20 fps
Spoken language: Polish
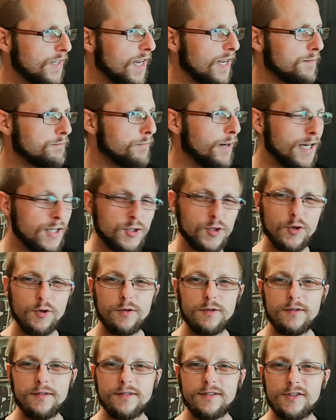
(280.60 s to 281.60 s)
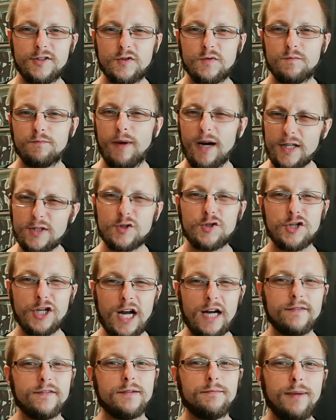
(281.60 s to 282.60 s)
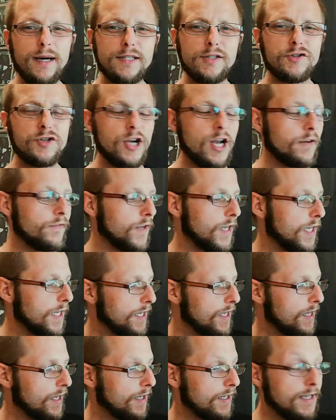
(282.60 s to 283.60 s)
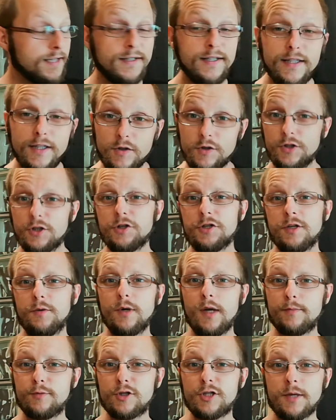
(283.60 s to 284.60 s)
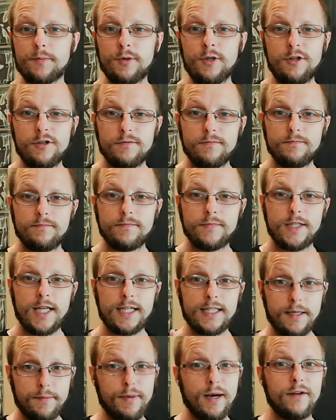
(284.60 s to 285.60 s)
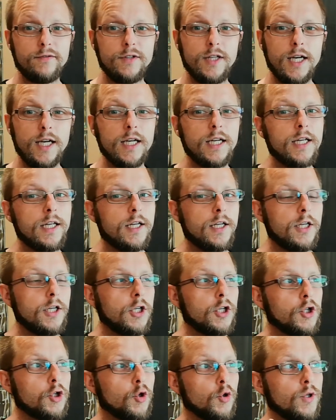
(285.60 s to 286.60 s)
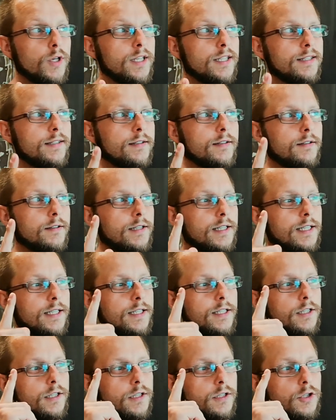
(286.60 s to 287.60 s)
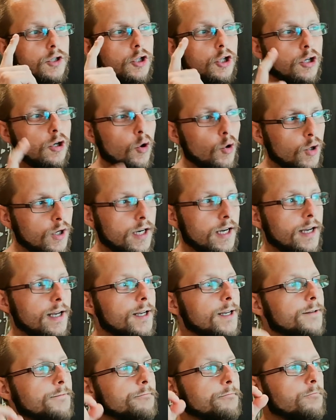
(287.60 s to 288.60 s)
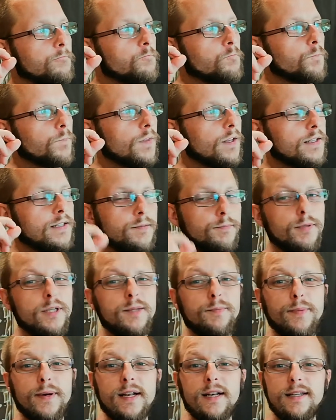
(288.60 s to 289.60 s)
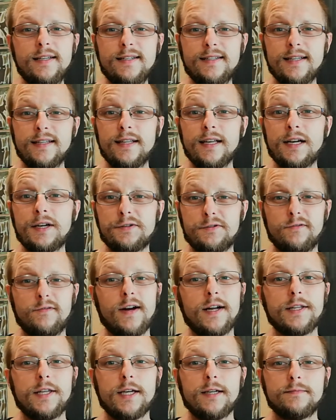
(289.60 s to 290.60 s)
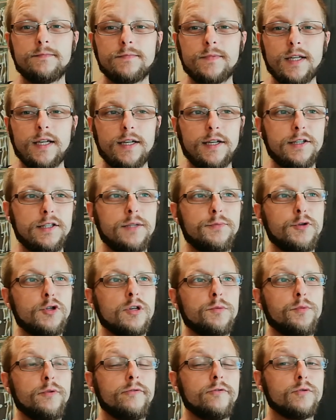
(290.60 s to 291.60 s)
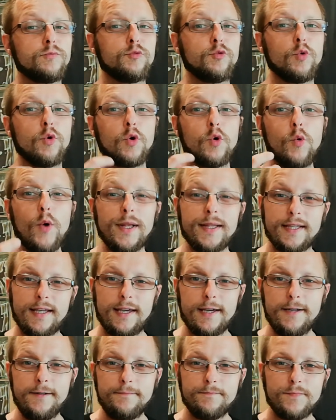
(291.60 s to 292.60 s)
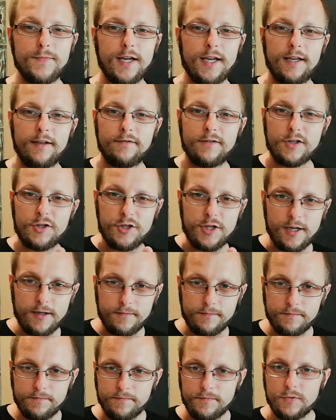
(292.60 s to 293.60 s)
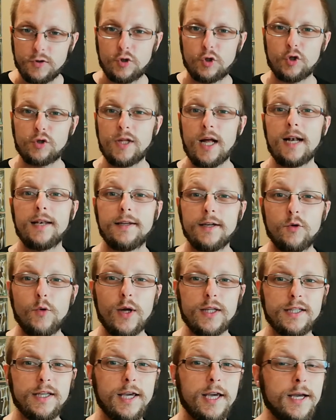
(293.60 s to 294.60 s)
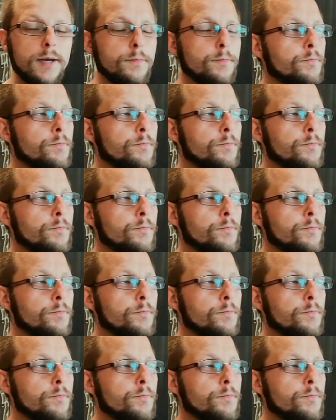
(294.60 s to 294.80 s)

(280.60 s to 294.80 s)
Bardzo, bardzo ciekawe, bardzo ciekawe. Jedyne, do czego się mogę przyczepić, tak naprawdę, to jest trochę zbyt perliste nagazowanie. Gdyby to piwo było gładkie, takie wiecie, totalnie gładkie,